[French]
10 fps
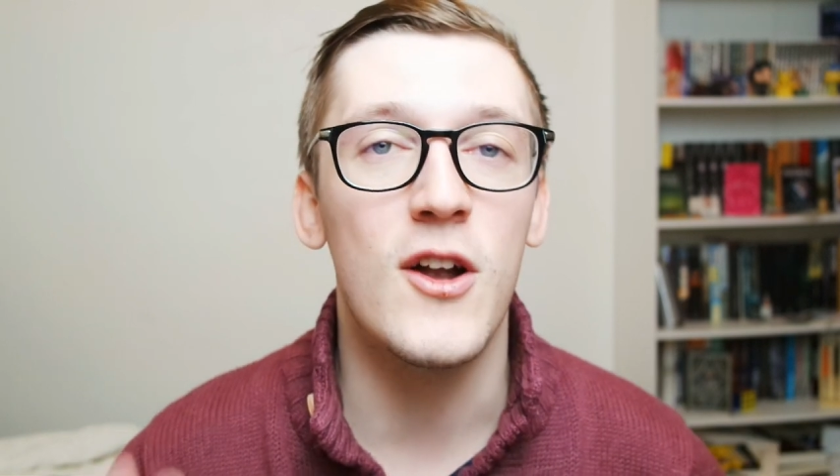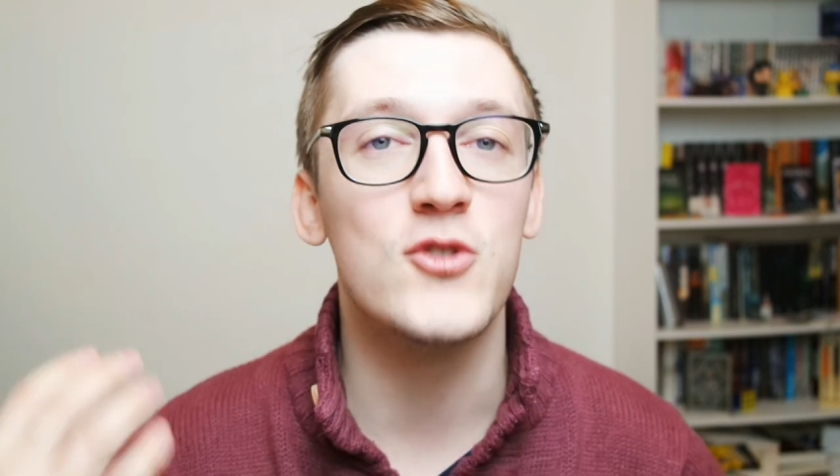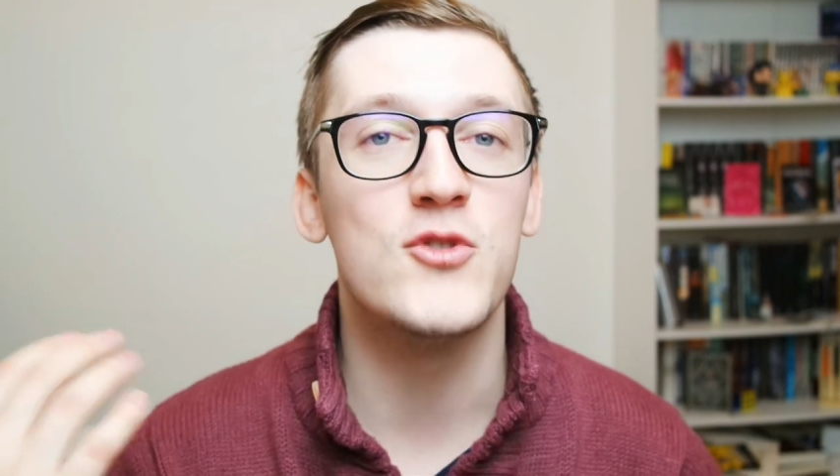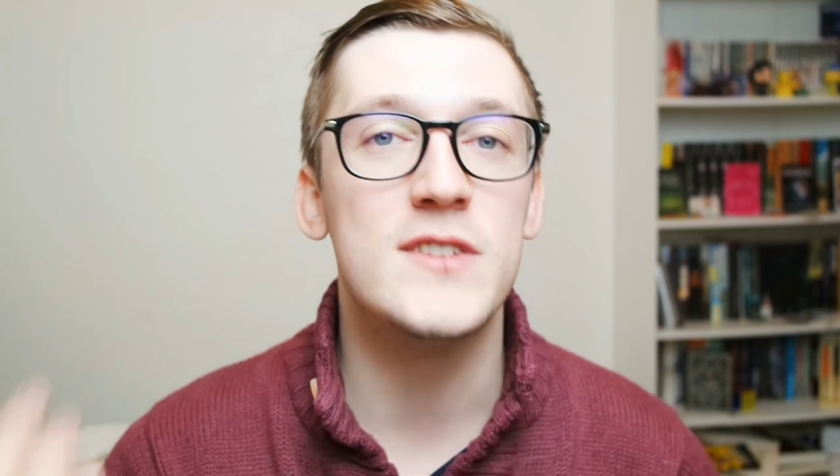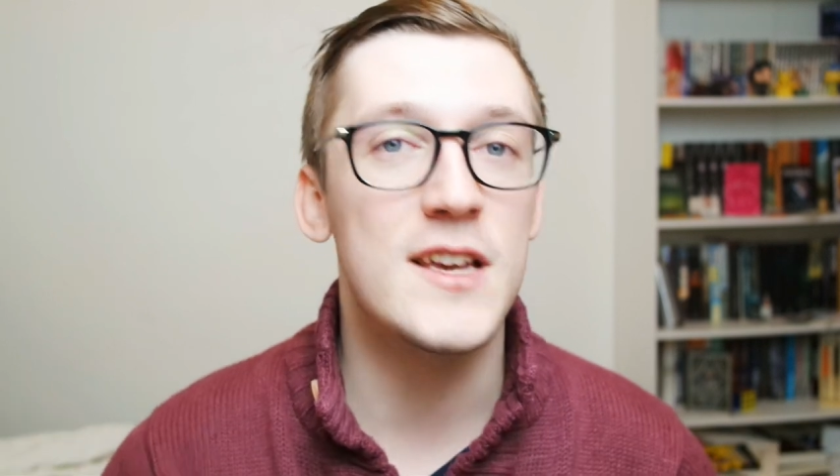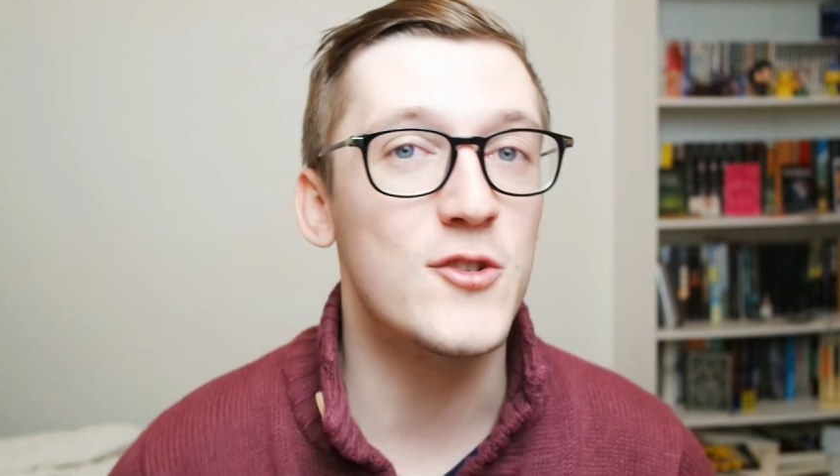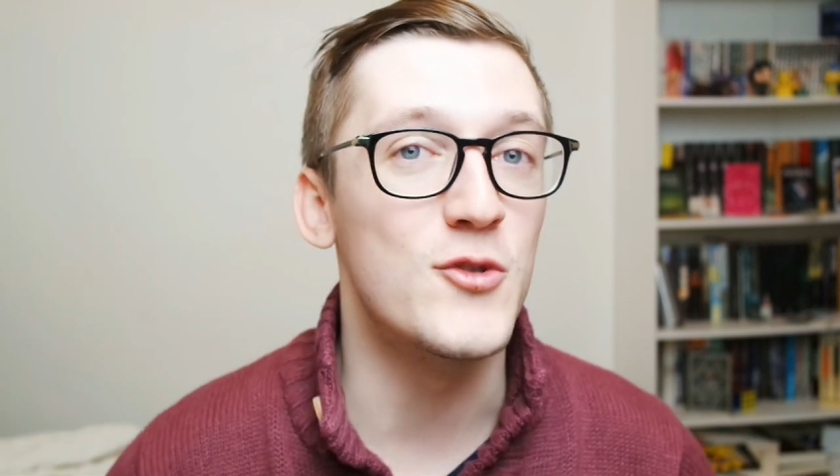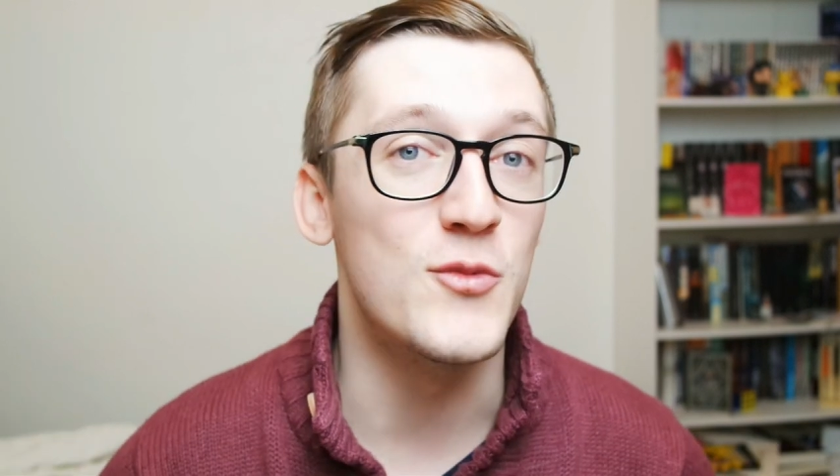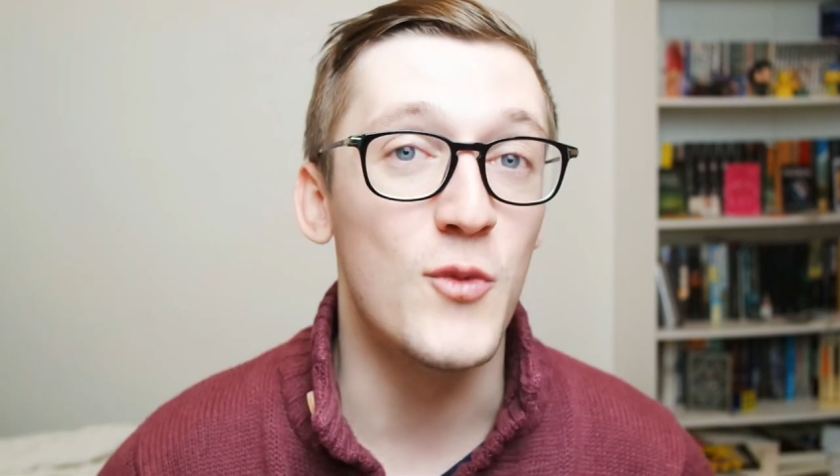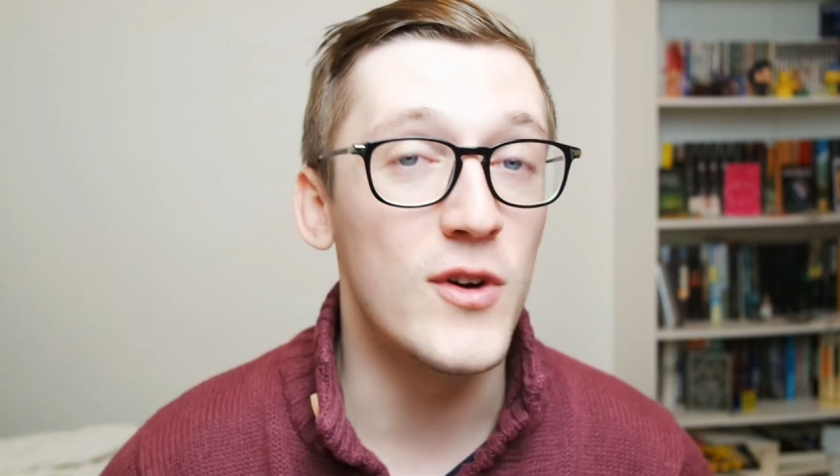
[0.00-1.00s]
alors je sais
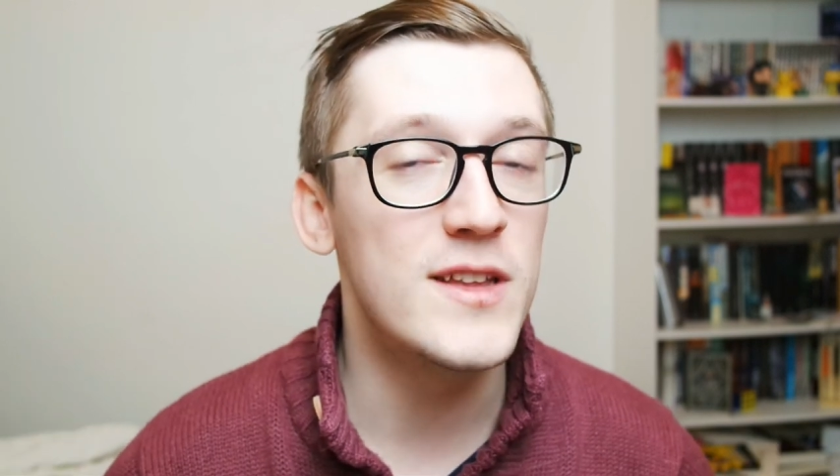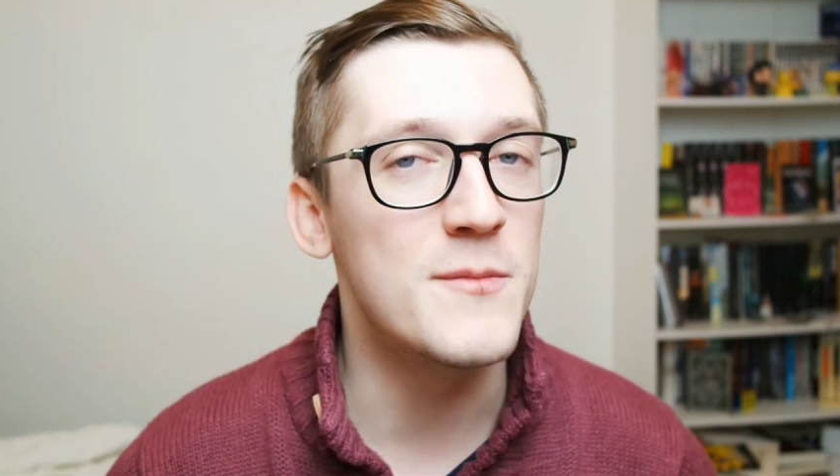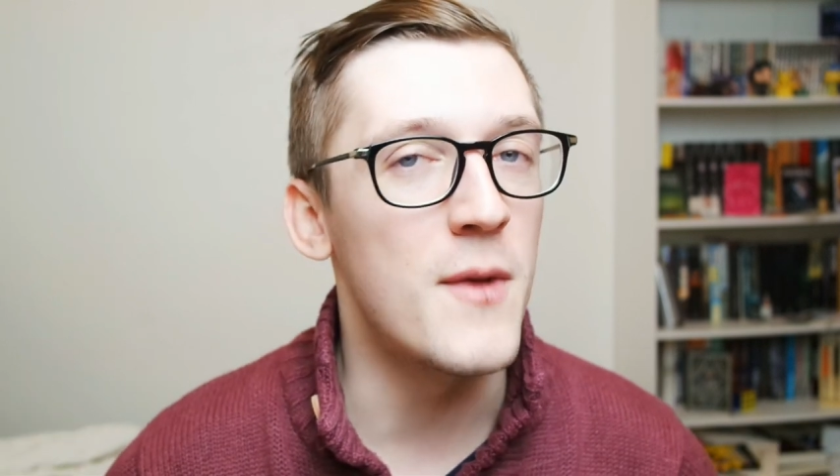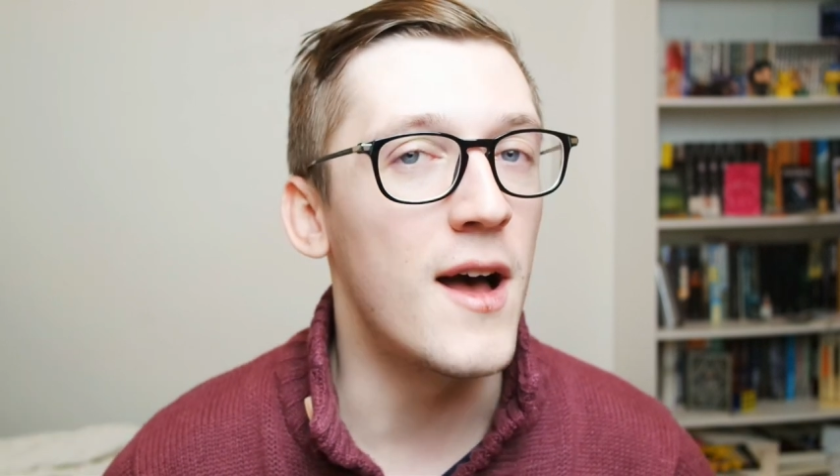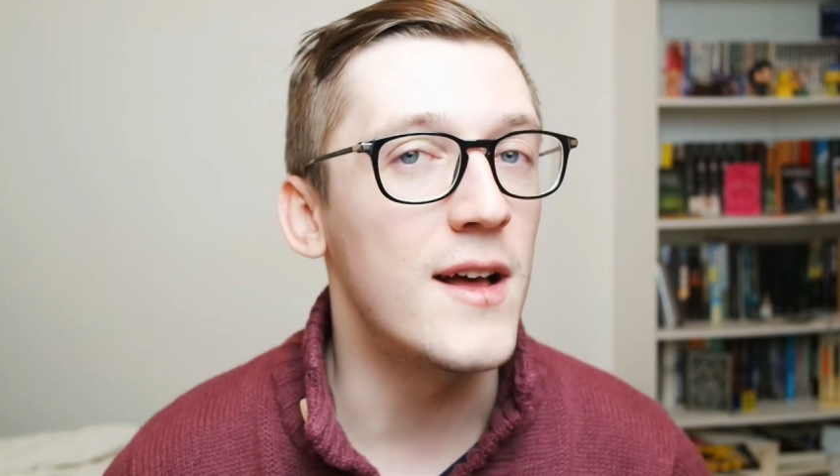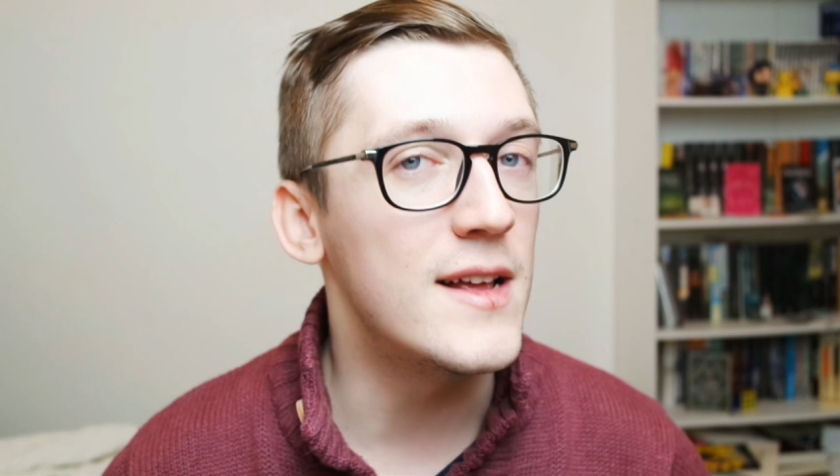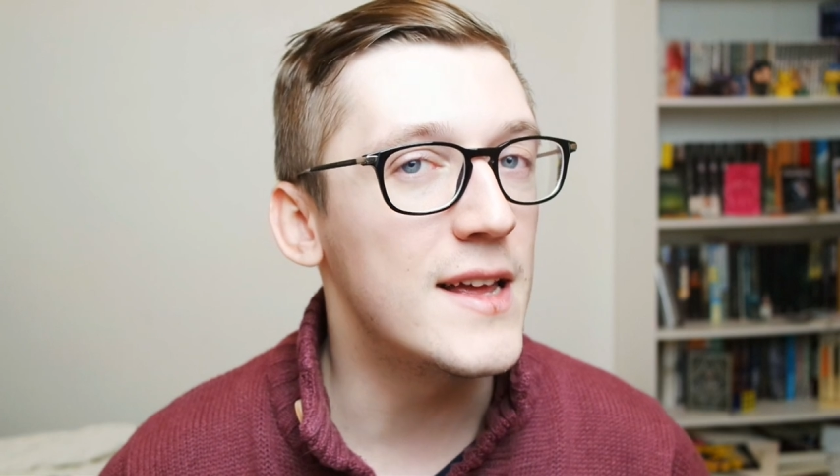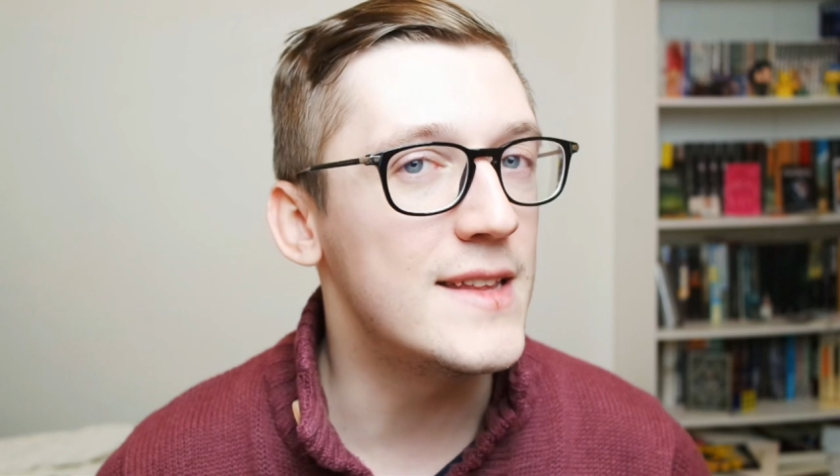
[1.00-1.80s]
que mon rythme a